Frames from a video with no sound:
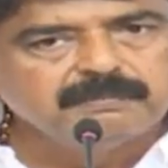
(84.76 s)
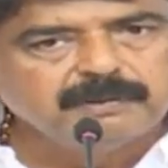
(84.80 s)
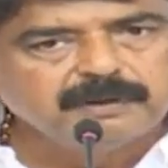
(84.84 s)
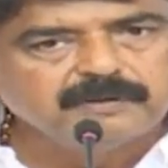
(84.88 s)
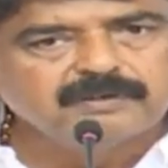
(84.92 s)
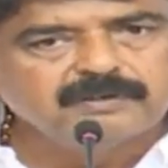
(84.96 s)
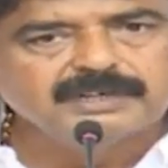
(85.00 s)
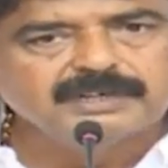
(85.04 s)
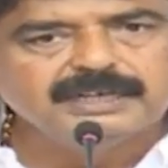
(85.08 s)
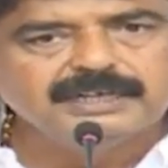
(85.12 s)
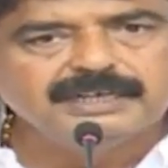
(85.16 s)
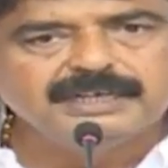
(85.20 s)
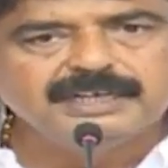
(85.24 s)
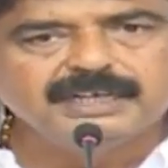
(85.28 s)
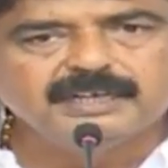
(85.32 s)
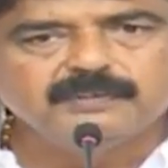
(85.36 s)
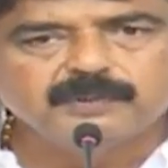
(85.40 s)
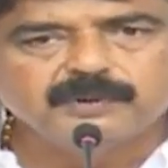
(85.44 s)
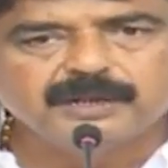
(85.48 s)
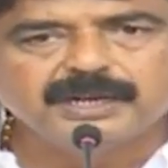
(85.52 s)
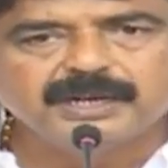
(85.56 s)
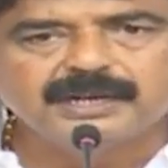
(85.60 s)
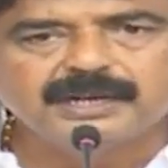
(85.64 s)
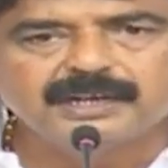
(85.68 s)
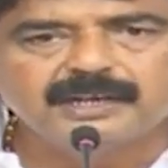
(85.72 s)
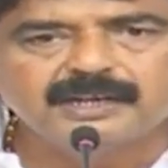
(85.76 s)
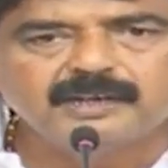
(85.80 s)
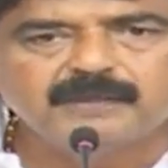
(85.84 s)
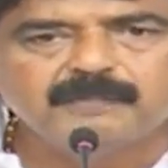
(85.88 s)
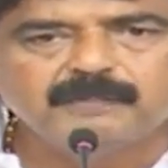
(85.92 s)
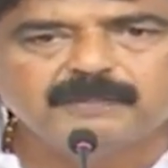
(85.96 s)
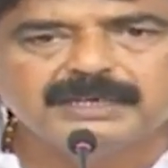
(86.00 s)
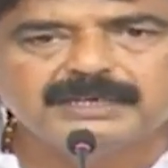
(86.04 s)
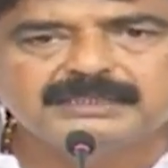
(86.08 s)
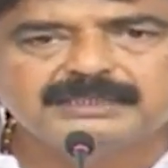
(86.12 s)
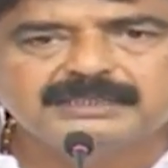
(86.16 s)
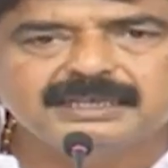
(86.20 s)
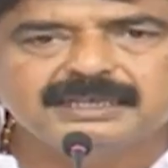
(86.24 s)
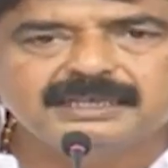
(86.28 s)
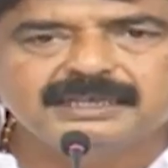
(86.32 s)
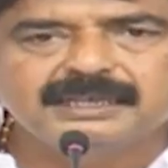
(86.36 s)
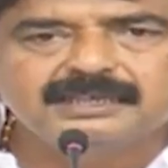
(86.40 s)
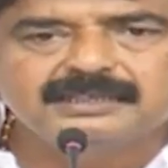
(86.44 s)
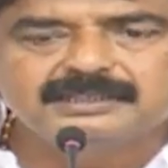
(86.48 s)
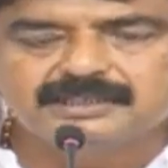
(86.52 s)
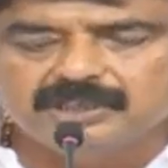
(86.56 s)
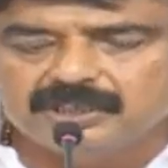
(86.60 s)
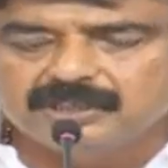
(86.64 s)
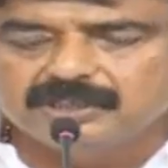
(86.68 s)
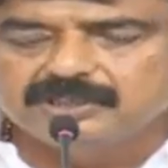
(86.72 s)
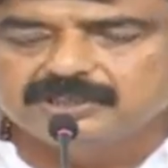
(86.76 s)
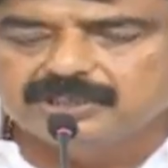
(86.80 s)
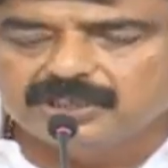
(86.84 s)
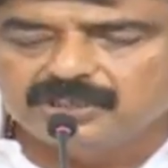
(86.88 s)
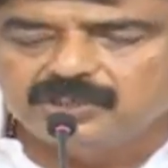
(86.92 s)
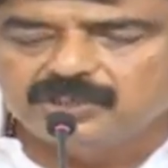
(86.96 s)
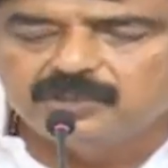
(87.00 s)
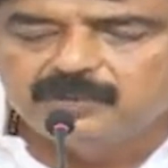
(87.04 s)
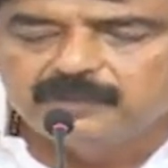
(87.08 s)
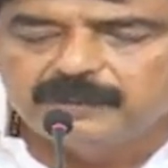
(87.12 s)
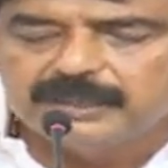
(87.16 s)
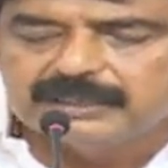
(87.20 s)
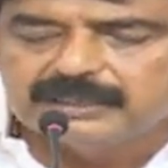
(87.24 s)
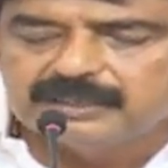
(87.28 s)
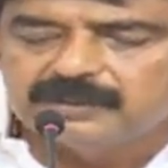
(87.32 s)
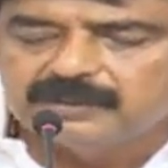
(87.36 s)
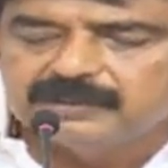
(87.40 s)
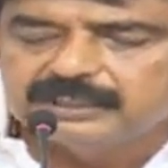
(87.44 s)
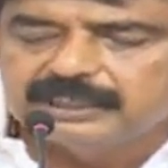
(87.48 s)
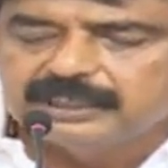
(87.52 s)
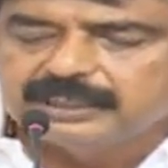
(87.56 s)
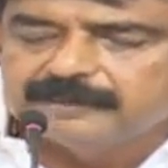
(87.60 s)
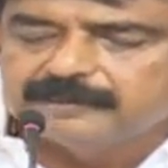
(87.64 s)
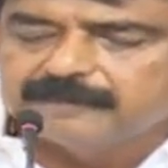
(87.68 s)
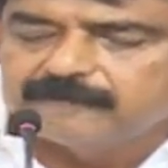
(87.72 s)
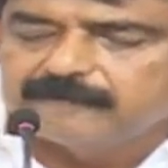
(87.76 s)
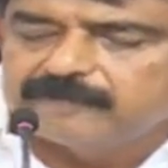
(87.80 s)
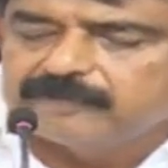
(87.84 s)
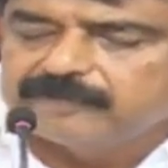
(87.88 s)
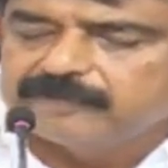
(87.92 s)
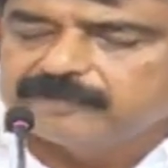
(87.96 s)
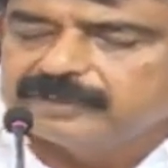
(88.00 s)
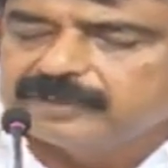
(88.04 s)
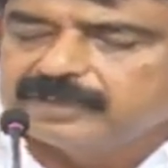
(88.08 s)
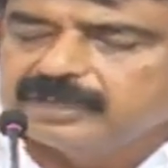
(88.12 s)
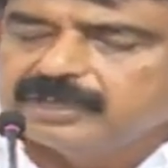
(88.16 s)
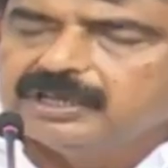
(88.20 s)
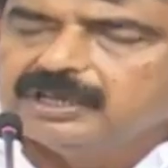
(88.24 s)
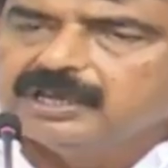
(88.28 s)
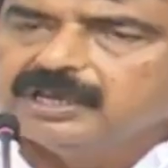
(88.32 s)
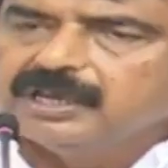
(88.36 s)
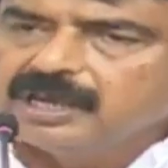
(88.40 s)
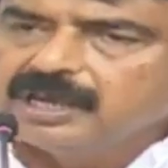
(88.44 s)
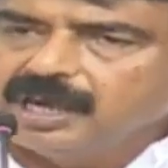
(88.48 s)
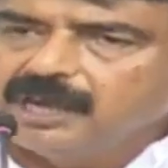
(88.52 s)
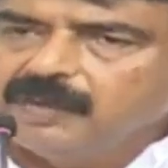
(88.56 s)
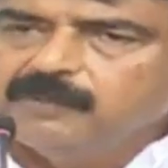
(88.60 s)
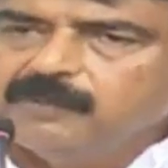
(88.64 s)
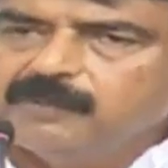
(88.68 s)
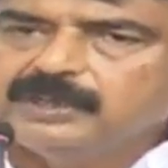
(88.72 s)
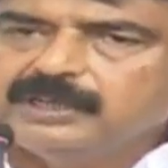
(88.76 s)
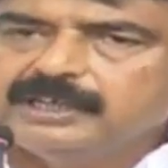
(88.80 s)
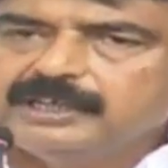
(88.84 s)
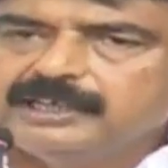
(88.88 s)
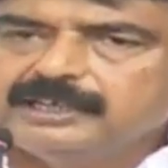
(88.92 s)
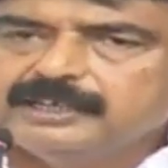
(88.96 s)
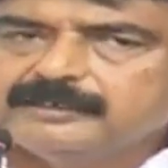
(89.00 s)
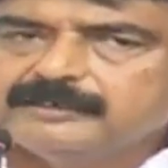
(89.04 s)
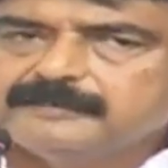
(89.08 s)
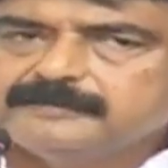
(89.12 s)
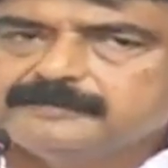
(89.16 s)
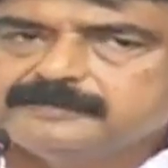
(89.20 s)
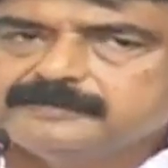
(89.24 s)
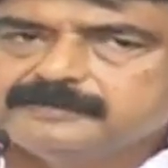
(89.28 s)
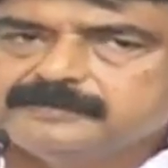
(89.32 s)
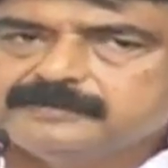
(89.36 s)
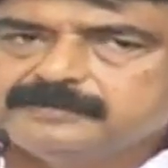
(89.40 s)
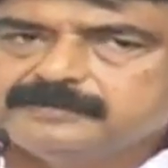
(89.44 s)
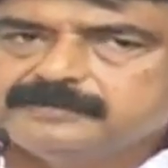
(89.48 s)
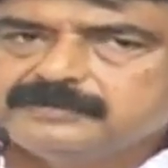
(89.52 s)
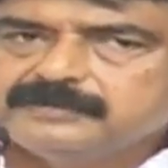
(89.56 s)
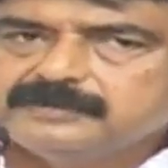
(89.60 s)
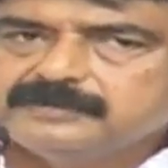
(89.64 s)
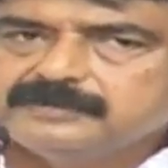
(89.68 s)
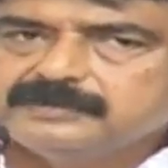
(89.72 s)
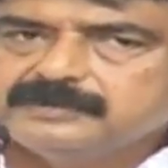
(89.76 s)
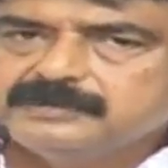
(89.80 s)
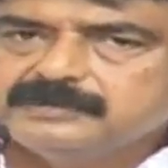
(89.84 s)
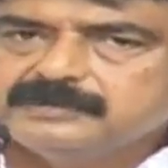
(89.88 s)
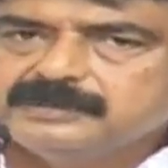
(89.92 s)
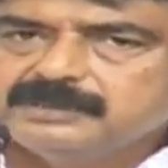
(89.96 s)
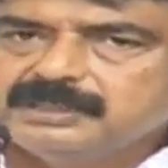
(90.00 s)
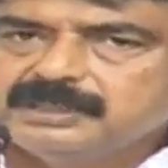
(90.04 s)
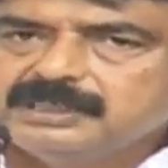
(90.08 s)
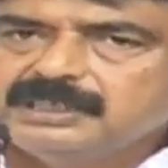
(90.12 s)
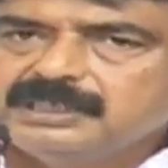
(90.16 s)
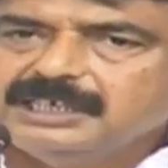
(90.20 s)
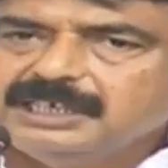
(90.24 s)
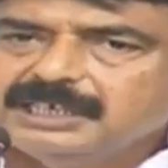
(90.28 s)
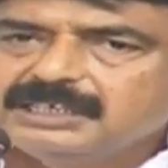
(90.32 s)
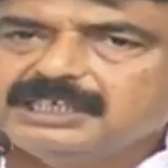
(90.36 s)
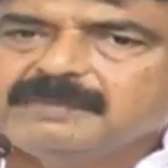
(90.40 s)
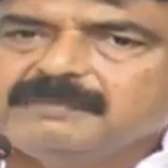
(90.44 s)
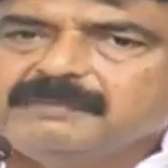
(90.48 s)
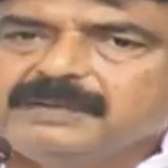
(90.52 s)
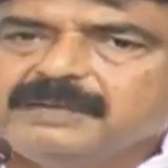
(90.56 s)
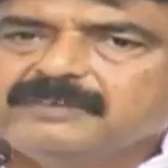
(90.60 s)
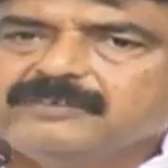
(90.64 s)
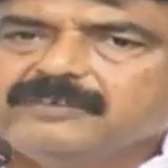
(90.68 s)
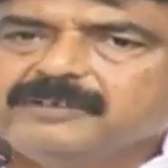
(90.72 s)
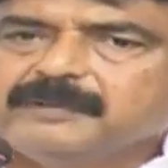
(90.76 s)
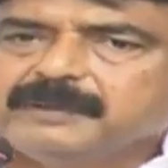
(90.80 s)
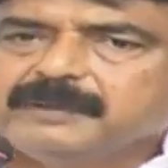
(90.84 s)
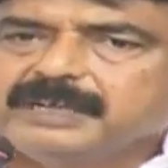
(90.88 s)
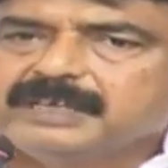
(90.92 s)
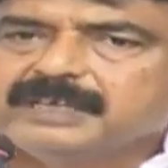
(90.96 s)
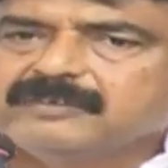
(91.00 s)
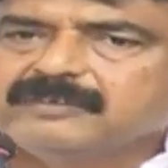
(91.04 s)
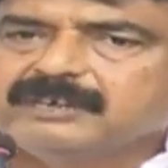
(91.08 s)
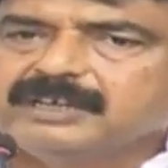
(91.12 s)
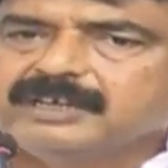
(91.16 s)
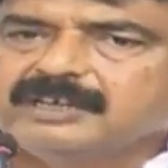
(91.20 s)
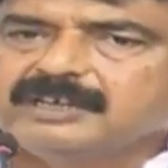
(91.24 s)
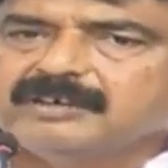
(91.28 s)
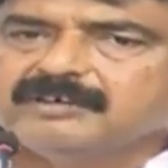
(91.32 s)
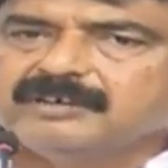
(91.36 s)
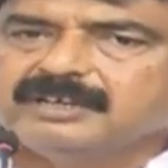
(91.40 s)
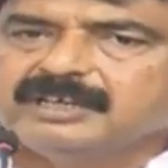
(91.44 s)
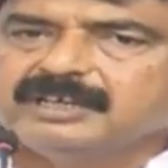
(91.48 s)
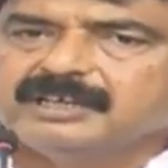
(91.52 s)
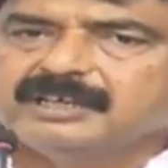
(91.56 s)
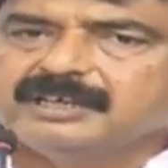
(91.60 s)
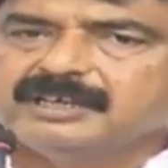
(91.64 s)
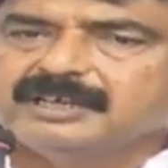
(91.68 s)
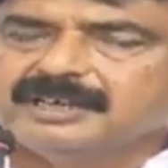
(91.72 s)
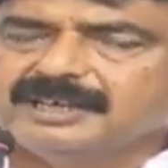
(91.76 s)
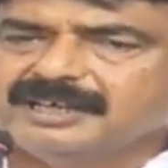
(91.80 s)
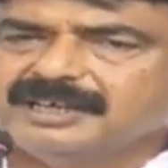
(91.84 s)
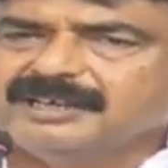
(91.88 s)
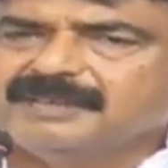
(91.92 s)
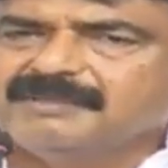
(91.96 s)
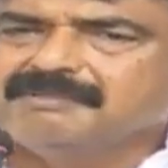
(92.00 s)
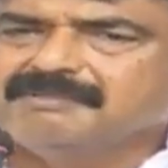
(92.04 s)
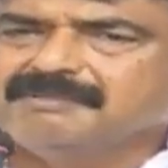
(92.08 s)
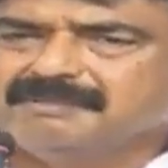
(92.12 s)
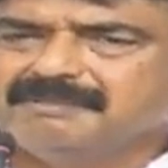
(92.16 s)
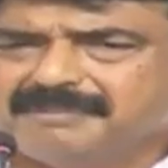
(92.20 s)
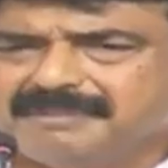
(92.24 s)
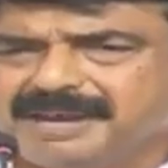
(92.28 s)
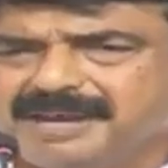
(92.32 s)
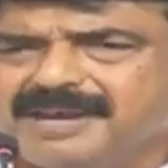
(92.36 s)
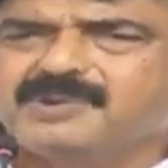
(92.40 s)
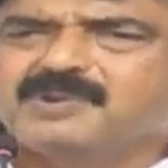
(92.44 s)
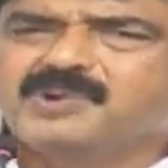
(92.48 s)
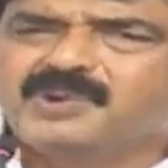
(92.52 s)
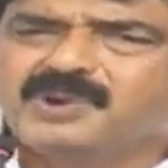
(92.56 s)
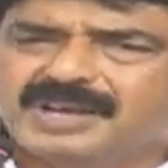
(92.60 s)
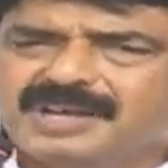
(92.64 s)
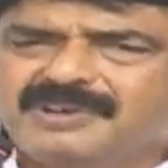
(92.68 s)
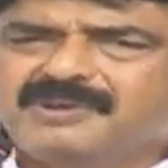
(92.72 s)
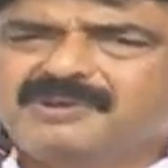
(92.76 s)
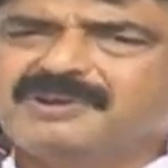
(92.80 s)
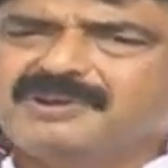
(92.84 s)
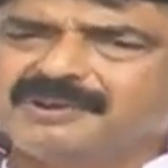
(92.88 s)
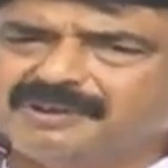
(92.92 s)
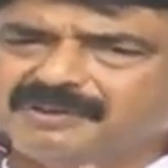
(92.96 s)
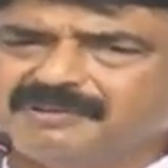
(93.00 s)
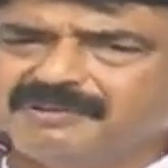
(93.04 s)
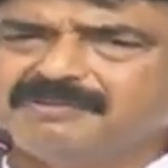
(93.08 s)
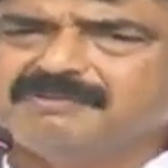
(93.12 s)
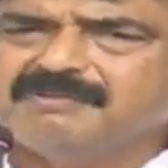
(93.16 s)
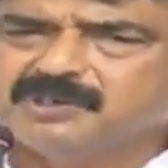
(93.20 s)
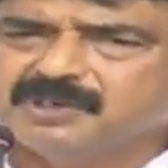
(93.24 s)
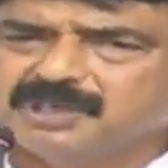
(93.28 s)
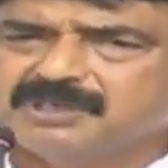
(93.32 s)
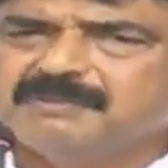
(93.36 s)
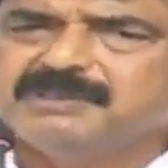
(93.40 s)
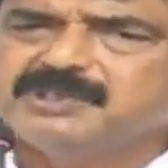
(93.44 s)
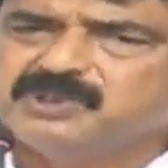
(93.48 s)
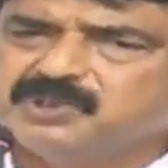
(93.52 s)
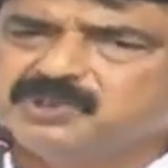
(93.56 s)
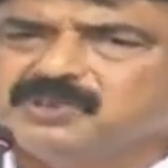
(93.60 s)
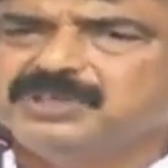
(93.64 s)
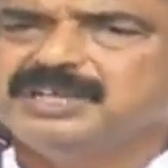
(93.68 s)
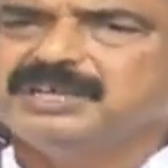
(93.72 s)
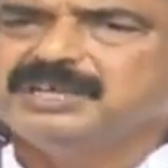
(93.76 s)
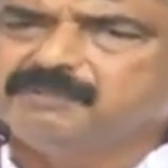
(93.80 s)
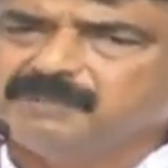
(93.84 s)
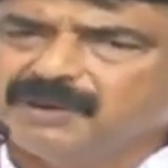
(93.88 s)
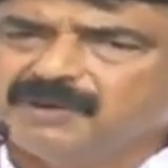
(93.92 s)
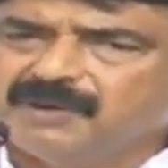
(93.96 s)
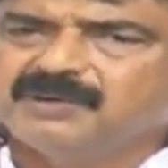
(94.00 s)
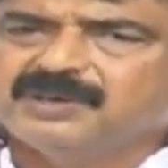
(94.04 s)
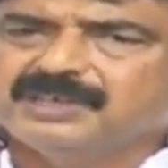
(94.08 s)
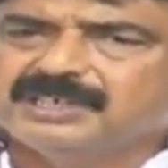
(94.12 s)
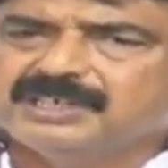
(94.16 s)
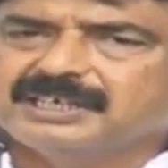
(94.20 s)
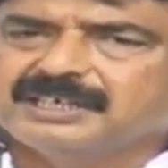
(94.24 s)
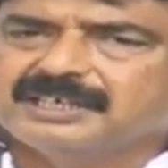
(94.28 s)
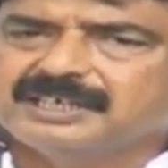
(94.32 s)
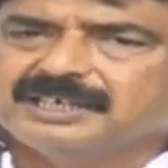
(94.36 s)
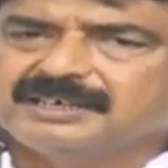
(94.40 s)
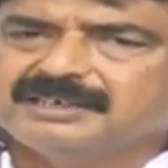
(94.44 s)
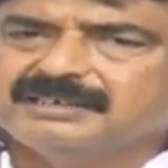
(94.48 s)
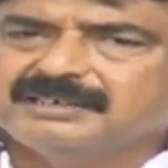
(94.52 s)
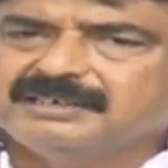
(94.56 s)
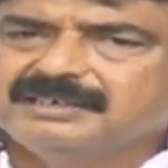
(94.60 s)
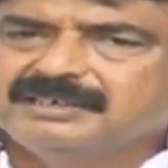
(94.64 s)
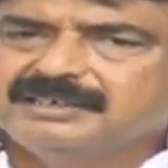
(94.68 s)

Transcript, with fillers: పవన్ కళ్యాణ్ పురాణంలో పార్చాలంటే శల్యుడి పాత్ర ఒకటే కాపుల్ని ఇతని మీద విపరీతమైనటువంటి అంటే మాకు కూడా ముఖ్యమంత్రి ఉంటే బాగుంటుంది కదా